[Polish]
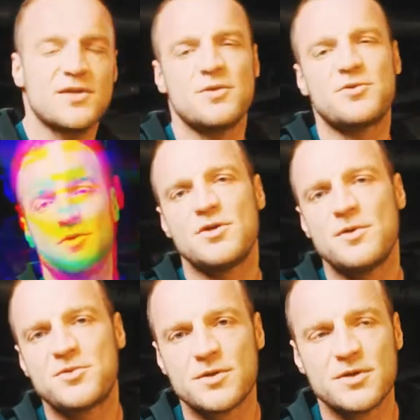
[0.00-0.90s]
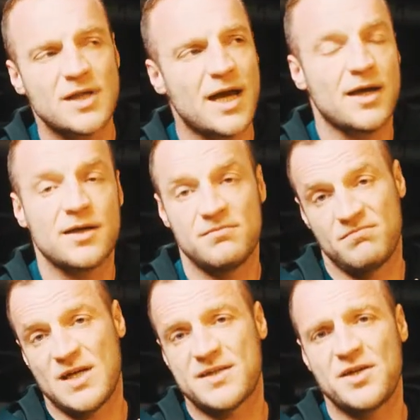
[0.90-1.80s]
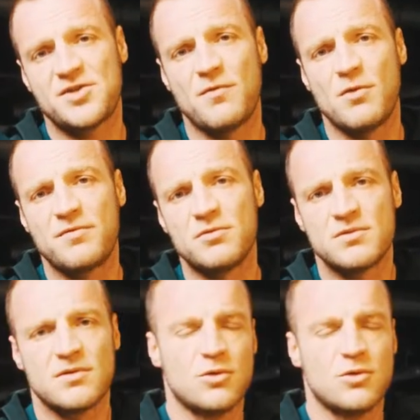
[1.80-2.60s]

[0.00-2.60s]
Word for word: W zasadzie przychodzimy przy, tak jak na zajęcia WF-u.